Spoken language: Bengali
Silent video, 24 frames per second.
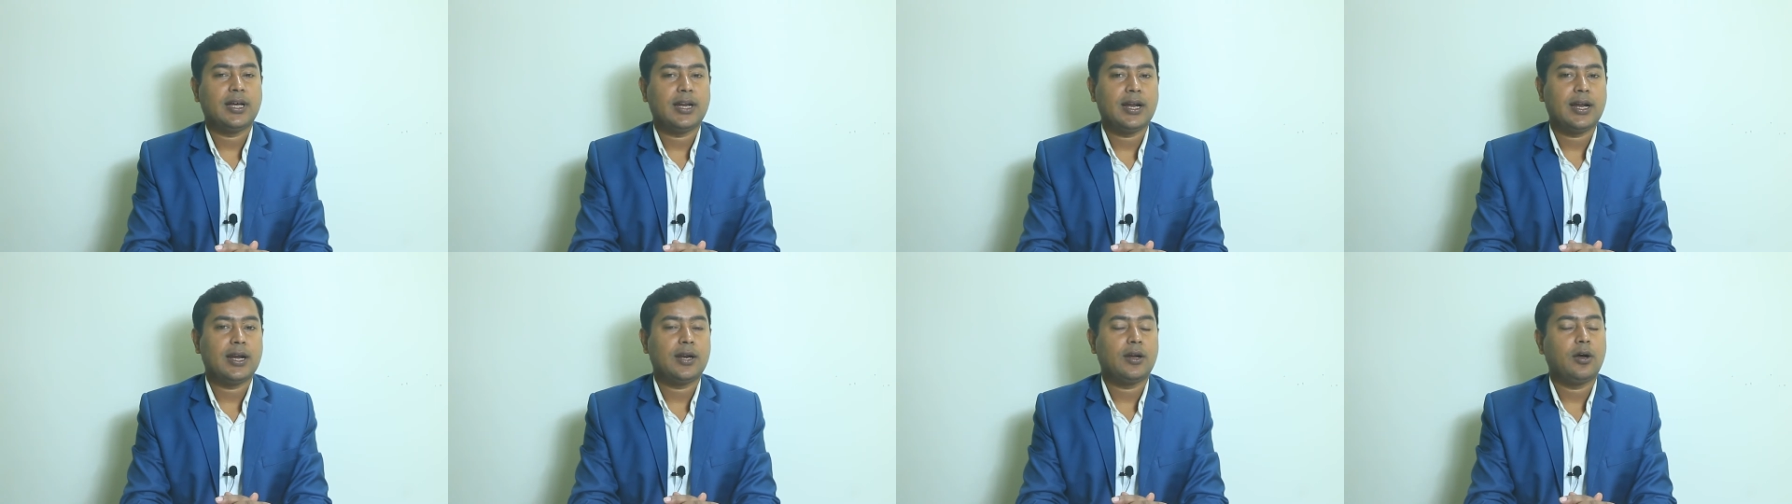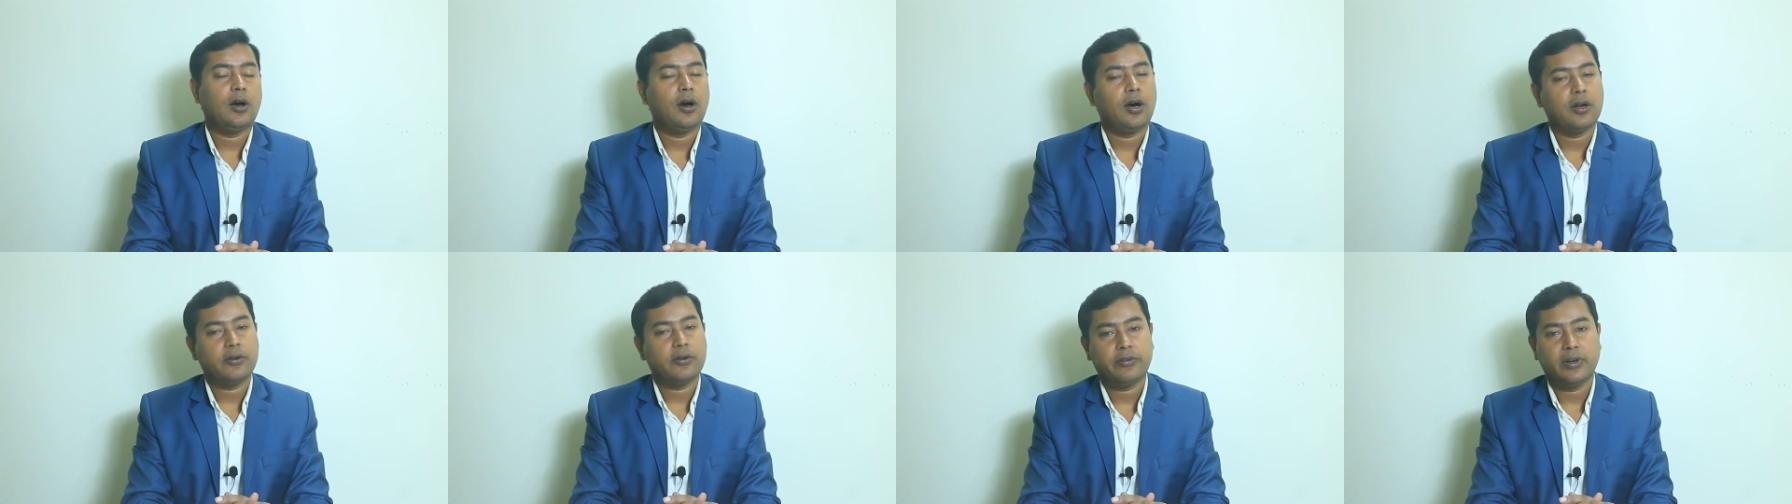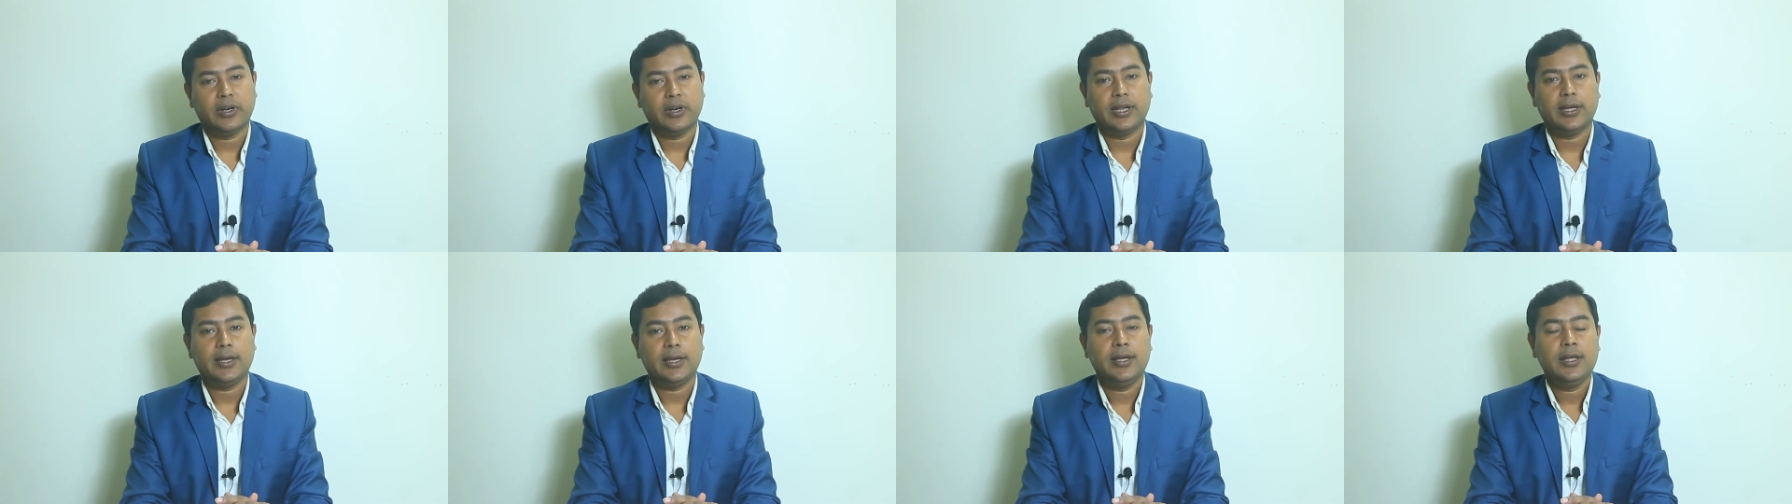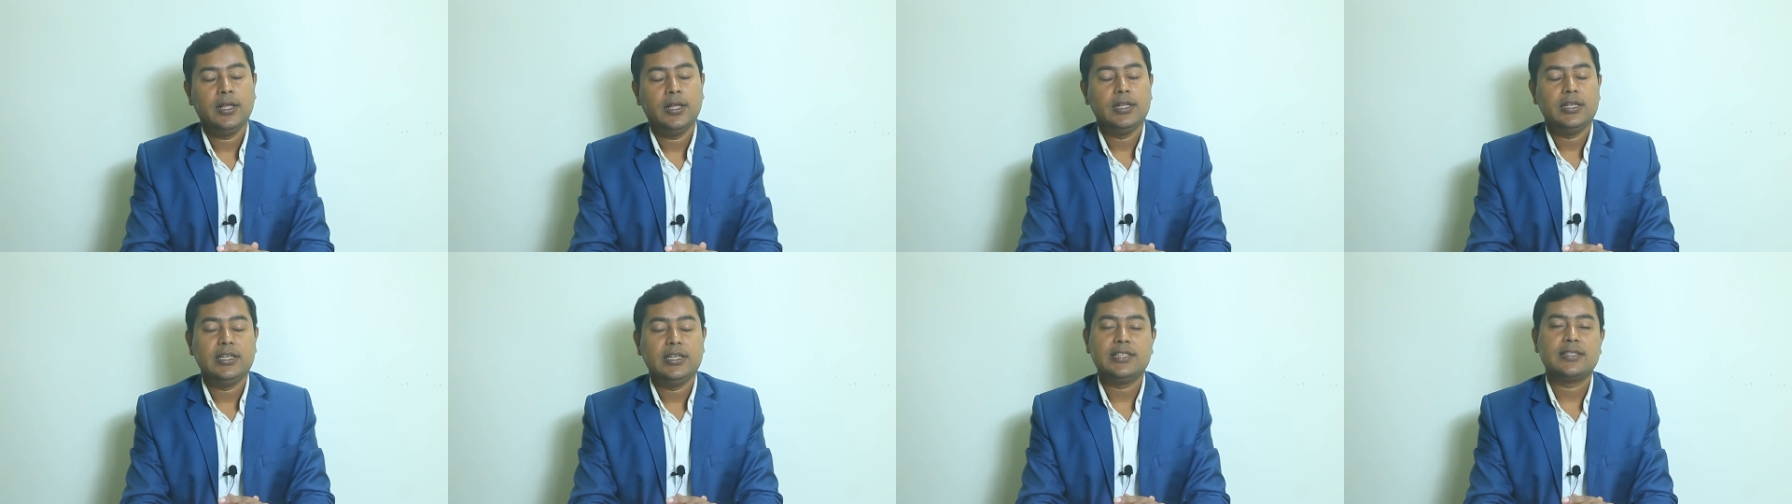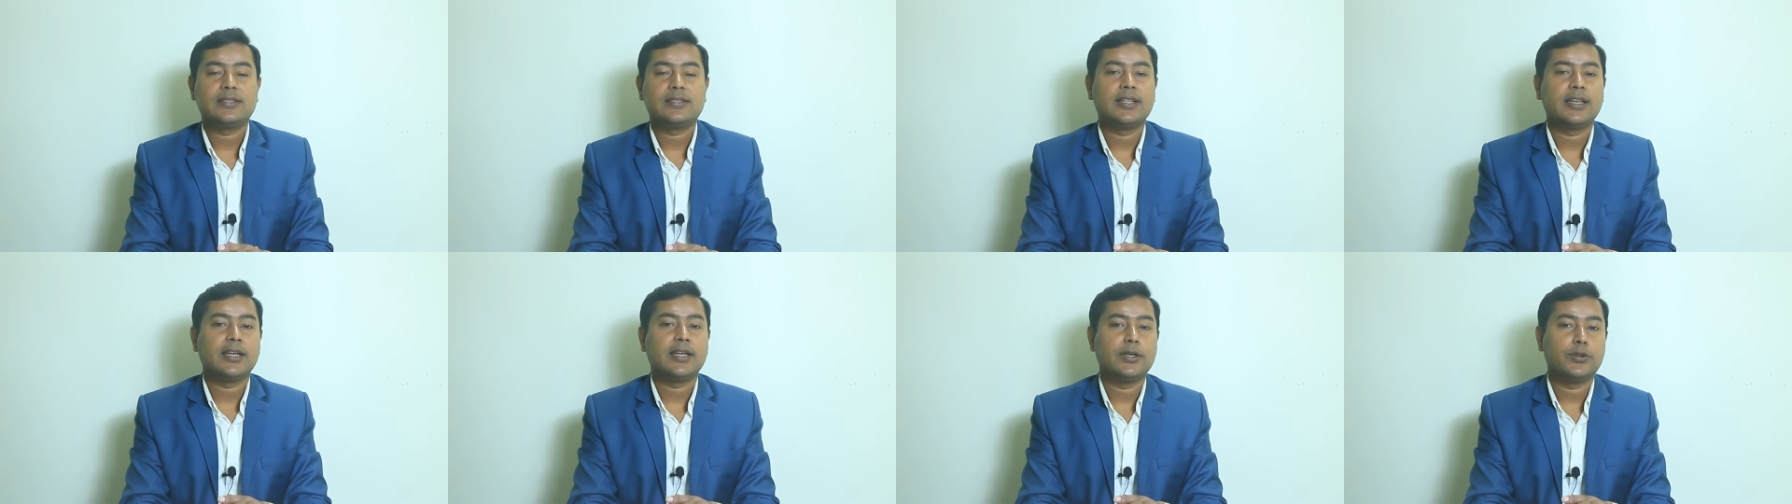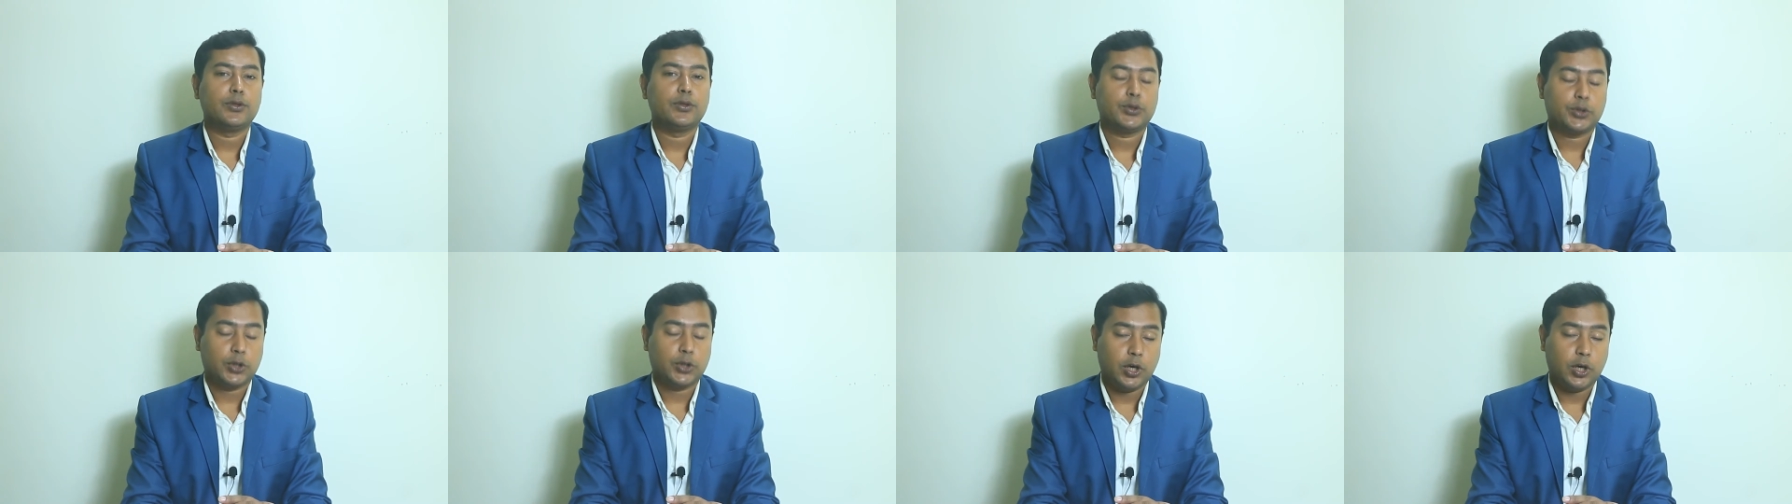ধারার হওয়ার ফলে স্ত্রী কিন্তু